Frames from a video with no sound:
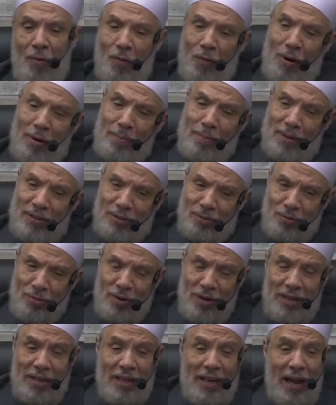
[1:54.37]

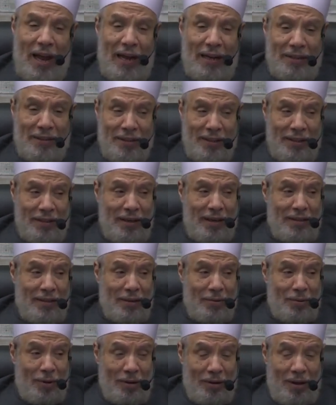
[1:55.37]
والمسؤولية عن دقة
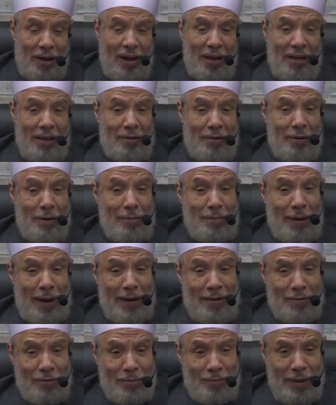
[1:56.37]
الوقائع
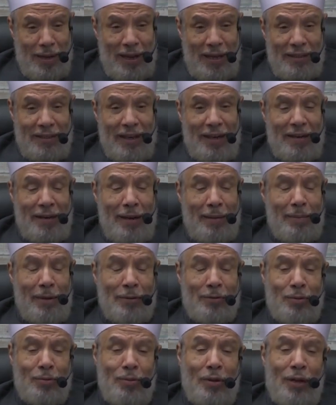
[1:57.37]
والمعلومات
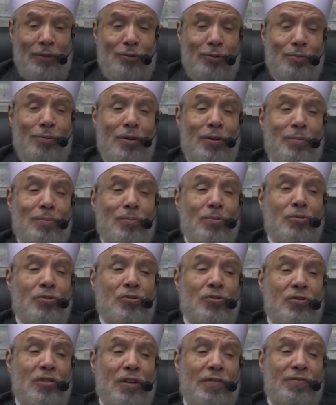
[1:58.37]
إنما تناط
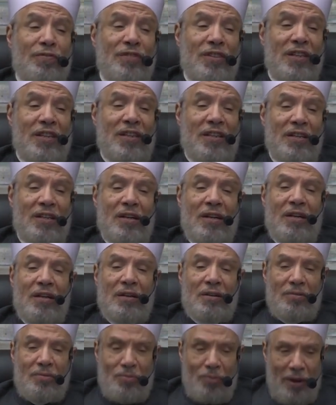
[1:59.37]
بالمستفتي
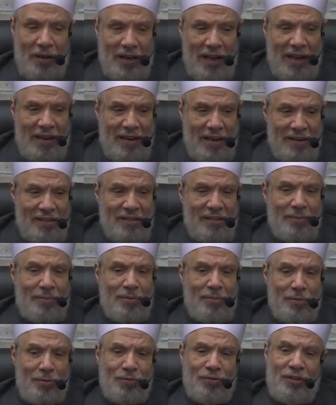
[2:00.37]
ولا يلزم
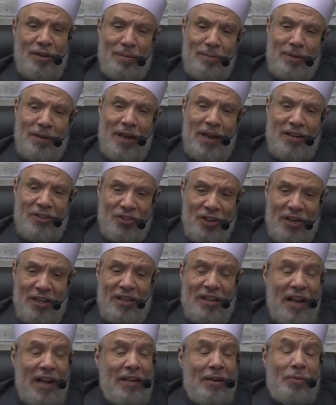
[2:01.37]
المفتي منها
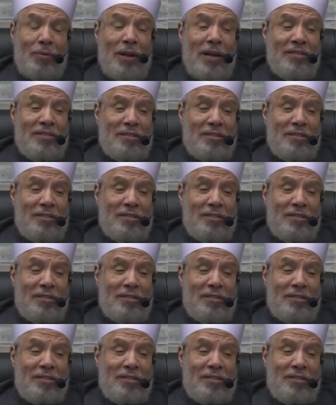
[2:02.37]
شيء لأنه لا